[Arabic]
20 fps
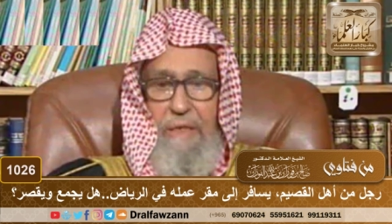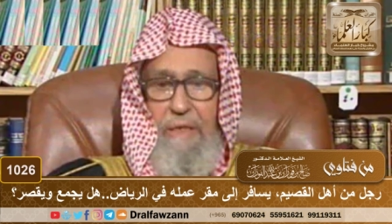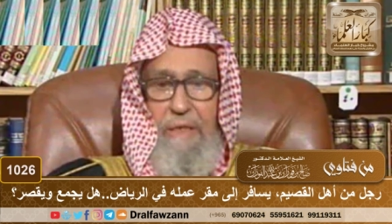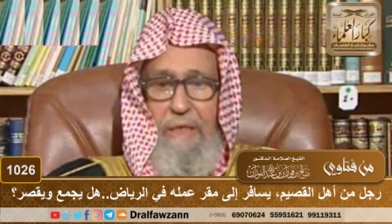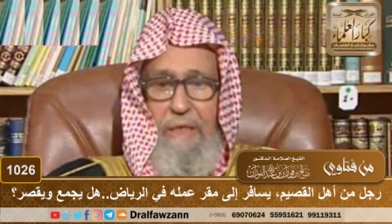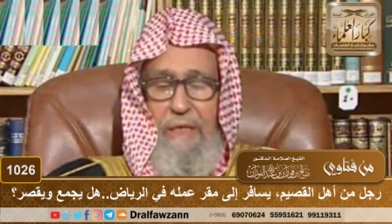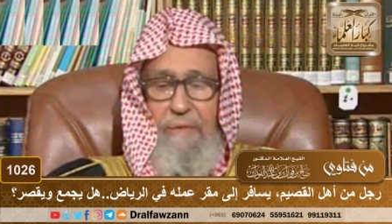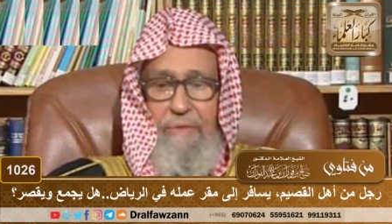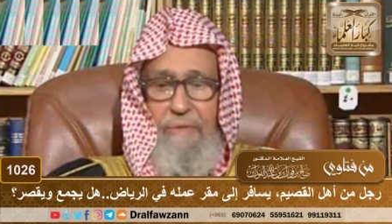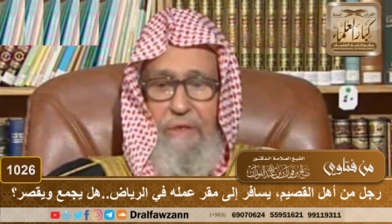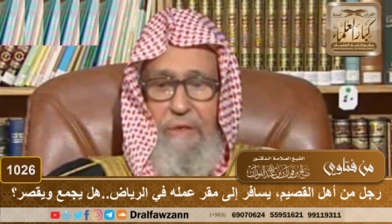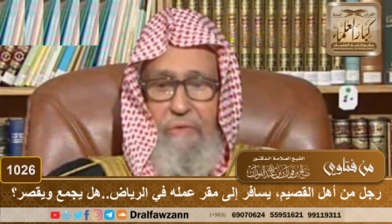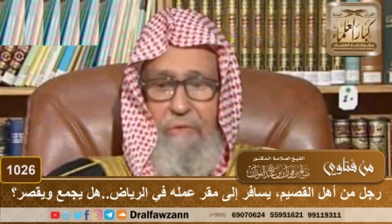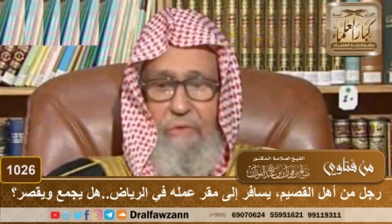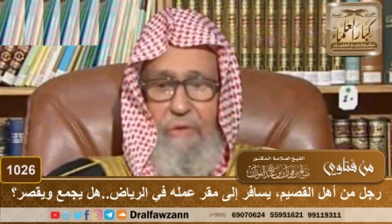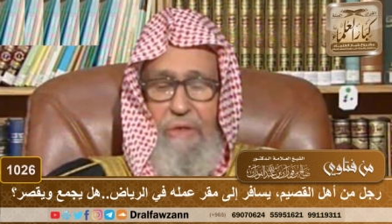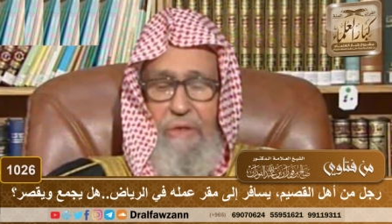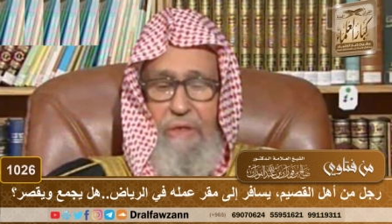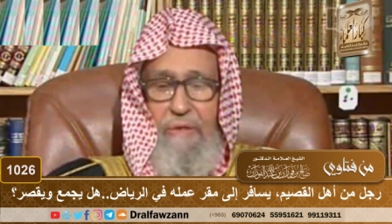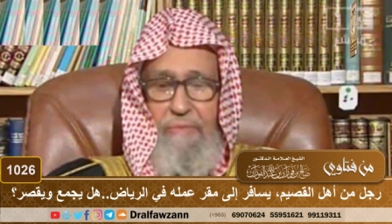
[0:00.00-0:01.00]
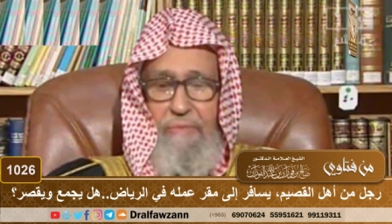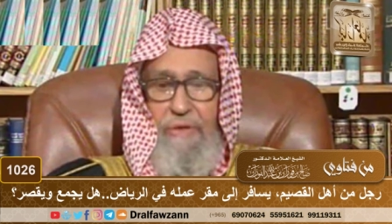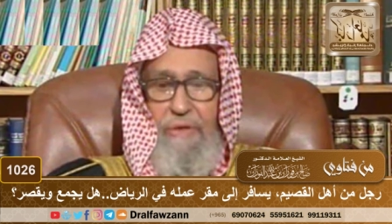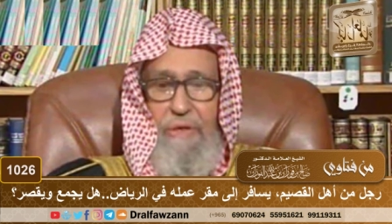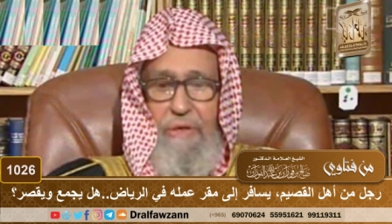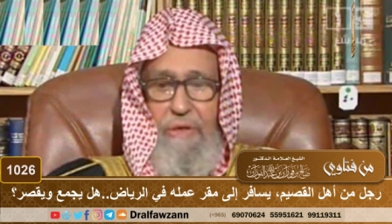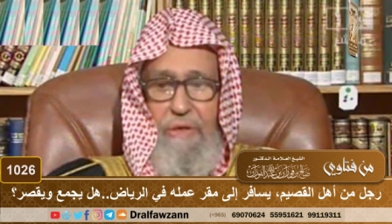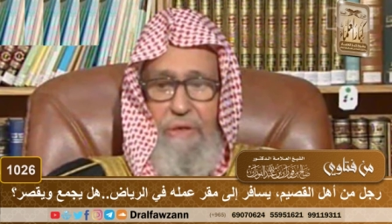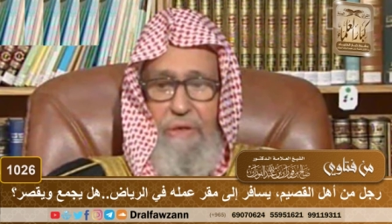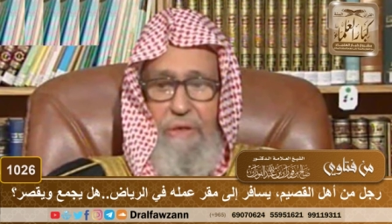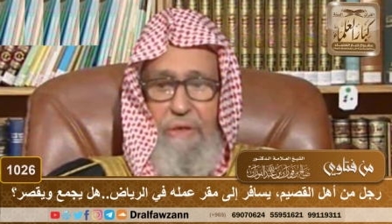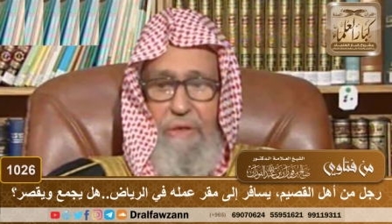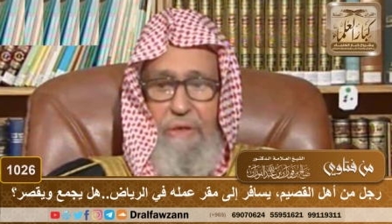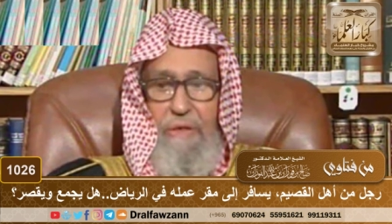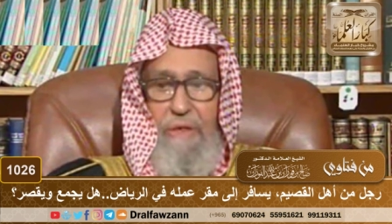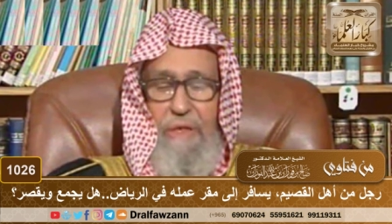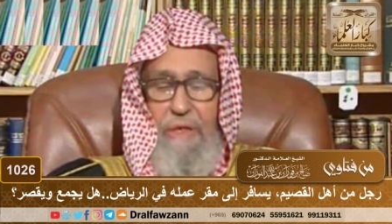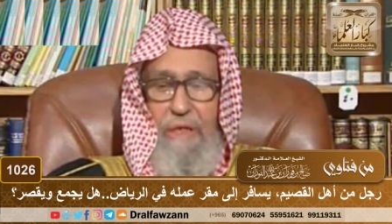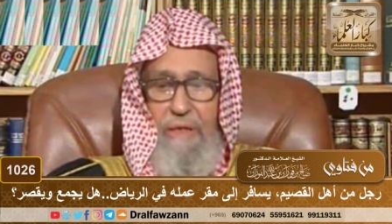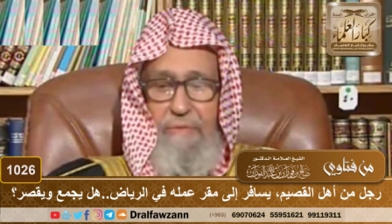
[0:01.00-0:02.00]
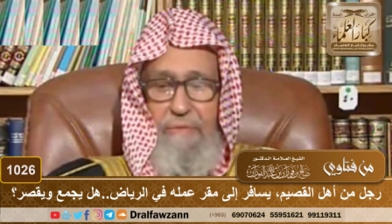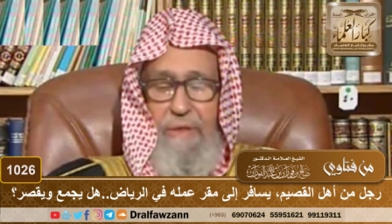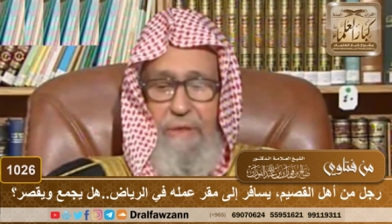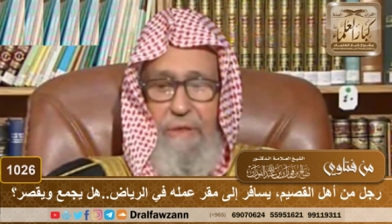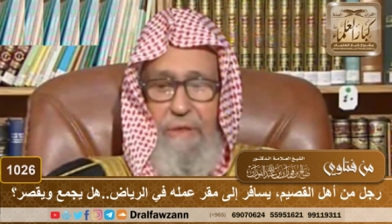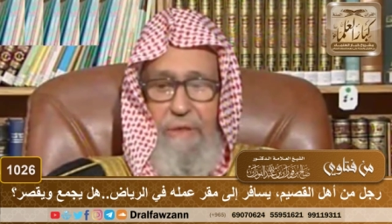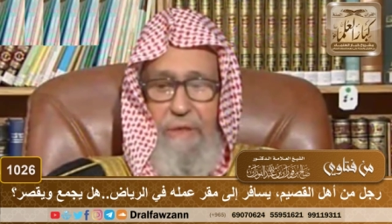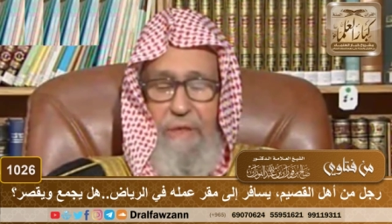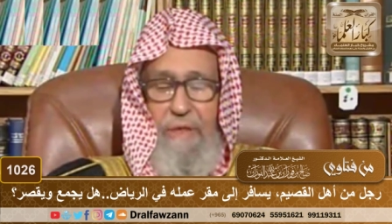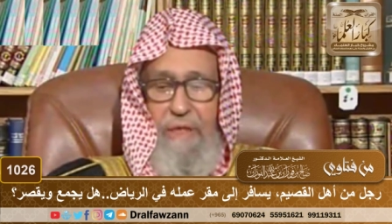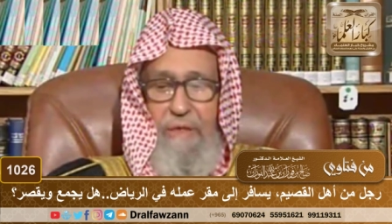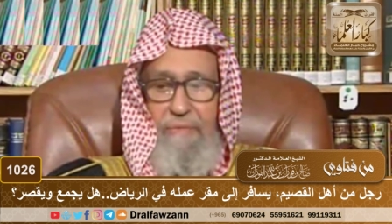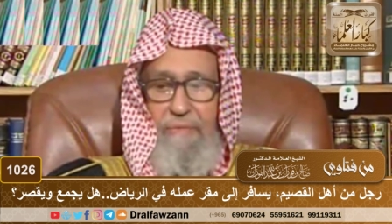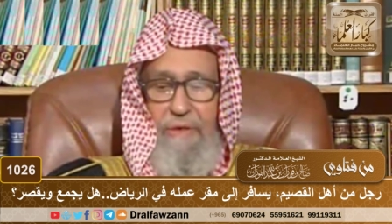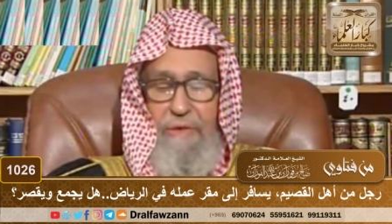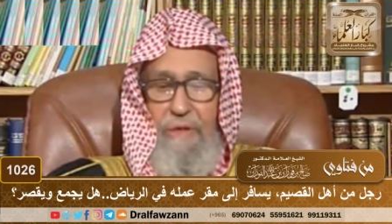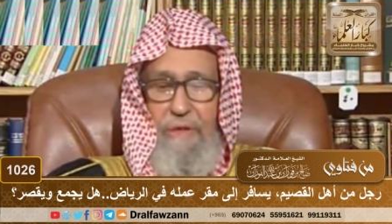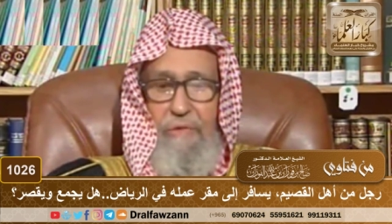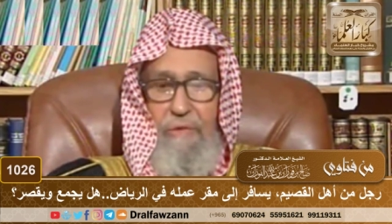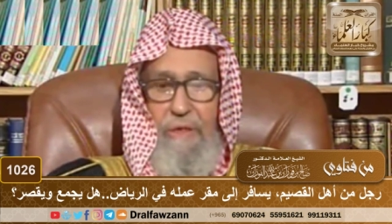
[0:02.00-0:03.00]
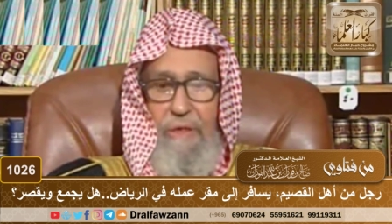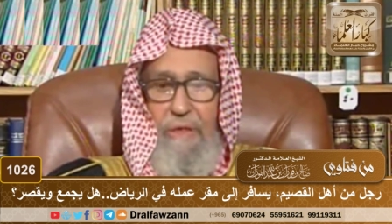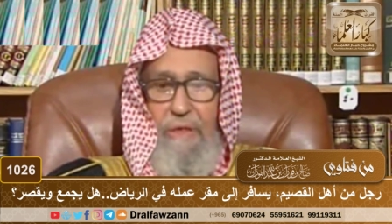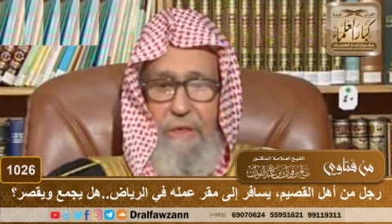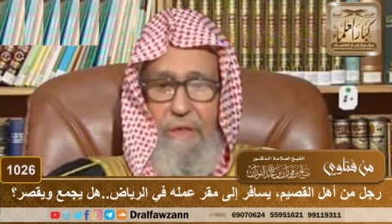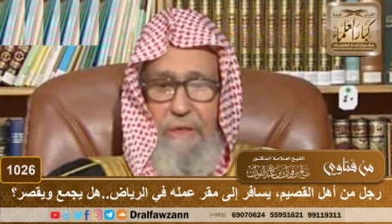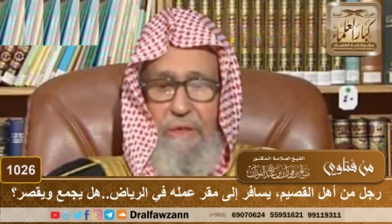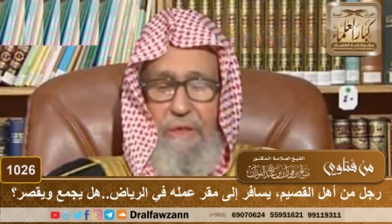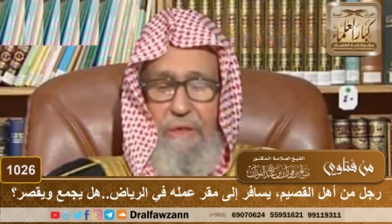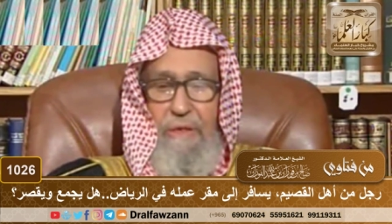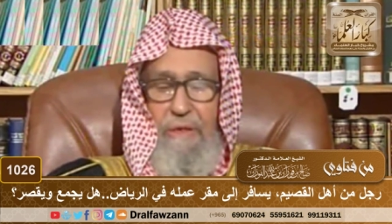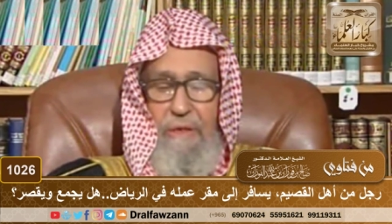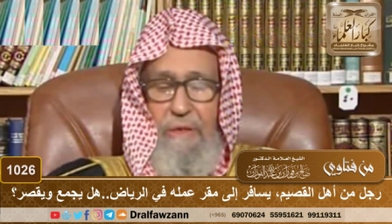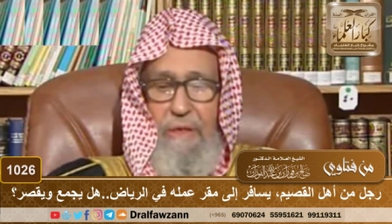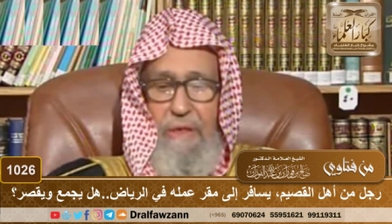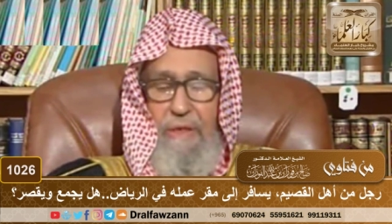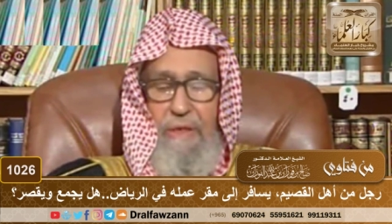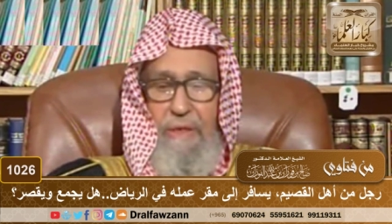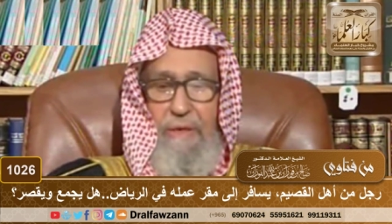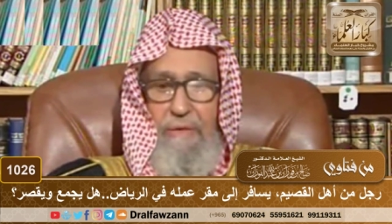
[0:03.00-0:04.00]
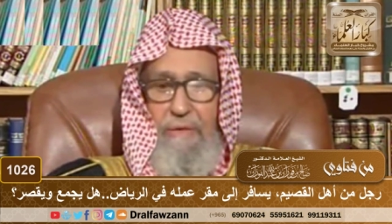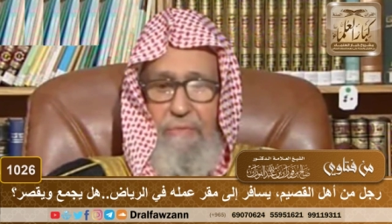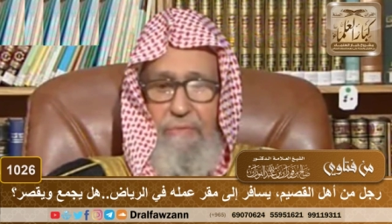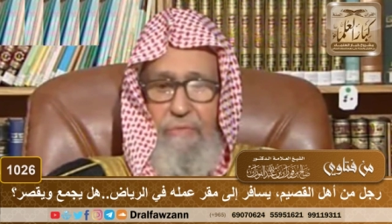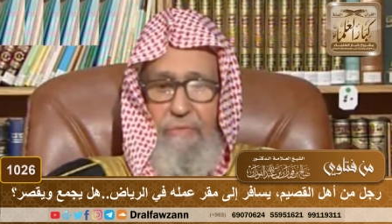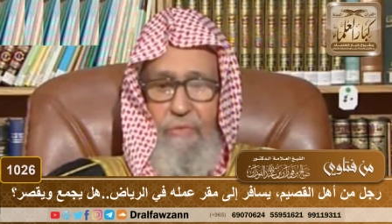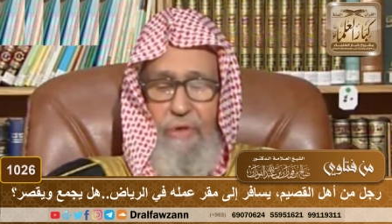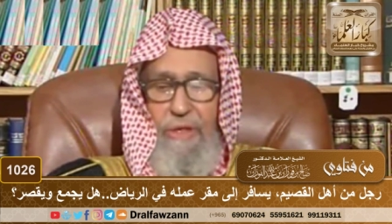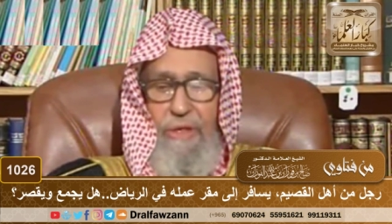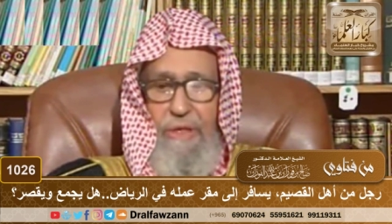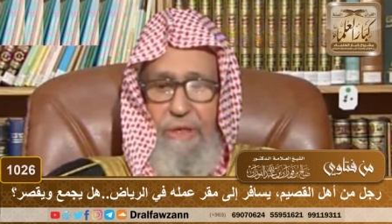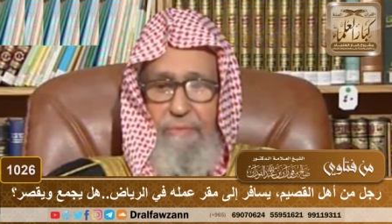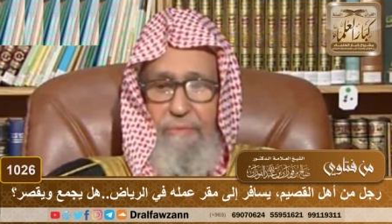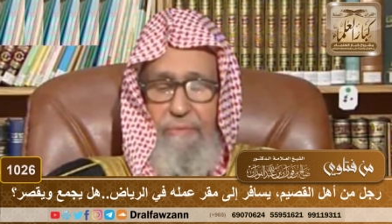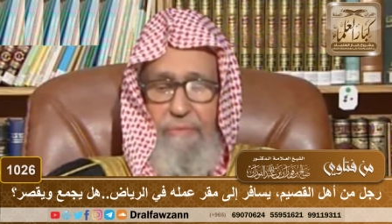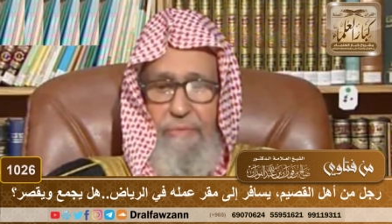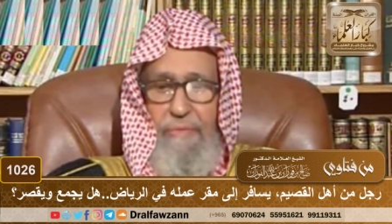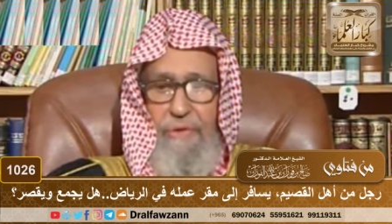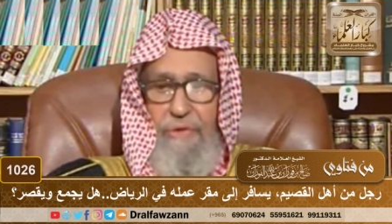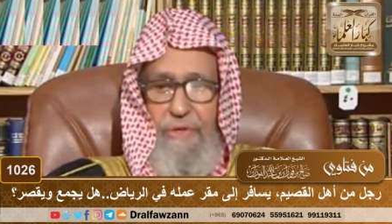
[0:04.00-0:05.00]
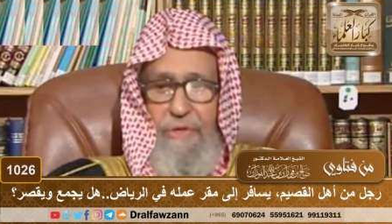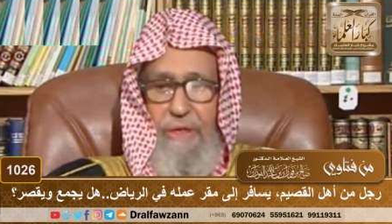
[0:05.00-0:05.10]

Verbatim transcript: للعمل هو إيه؟ إقامة إقامة طويلة إيه، هذا مقيم, مقيم.